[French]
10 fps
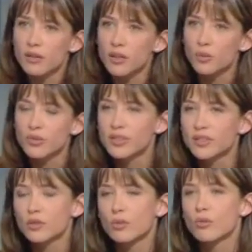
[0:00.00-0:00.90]
dans des
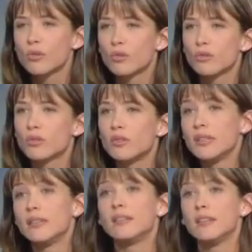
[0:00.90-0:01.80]
conditions
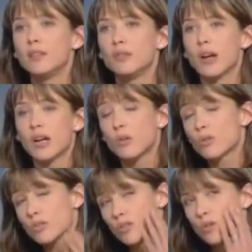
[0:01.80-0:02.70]
d'été, de
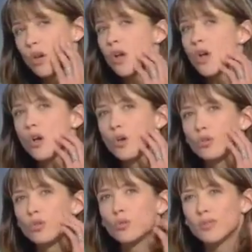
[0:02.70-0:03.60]
vacances.
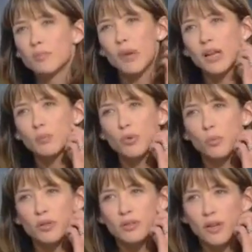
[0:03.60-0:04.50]
Nous, on n'est pas là
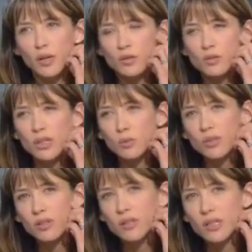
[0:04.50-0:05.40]
pour prendre des vacances. On est là
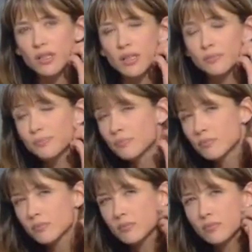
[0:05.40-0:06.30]
pour travailler. Et,
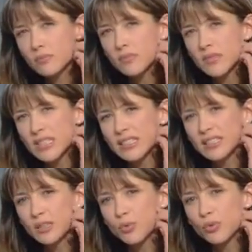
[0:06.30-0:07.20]
et
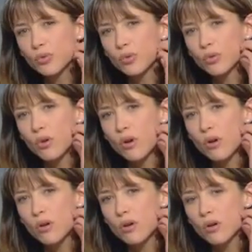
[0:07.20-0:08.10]
c'était plutôt.
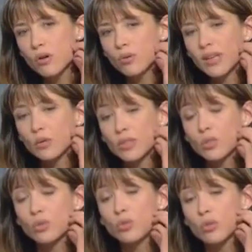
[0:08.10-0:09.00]
On, on,
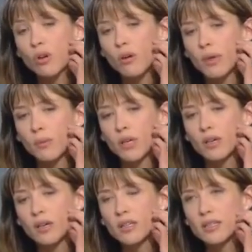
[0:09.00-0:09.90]
est toujours quand même
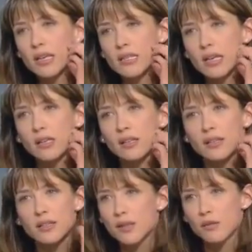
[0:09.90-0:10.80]
à,
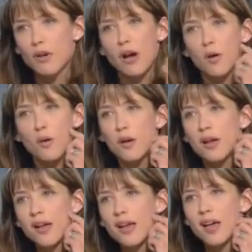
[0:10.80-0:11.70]
s'inquiéter de savoir
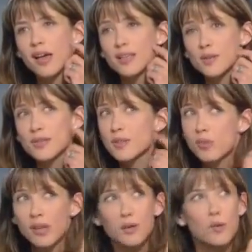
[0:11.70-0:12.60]
est-ce que
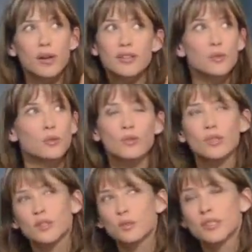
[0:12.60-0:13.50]
c'est bien, quoi. Mm.
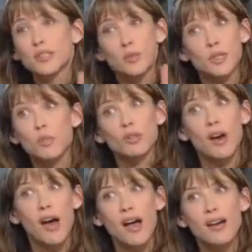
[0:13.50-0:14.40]
Est-ce qu'on est, est, sur les
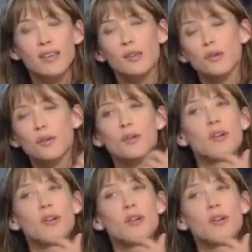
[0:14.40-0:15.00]
bonnes rails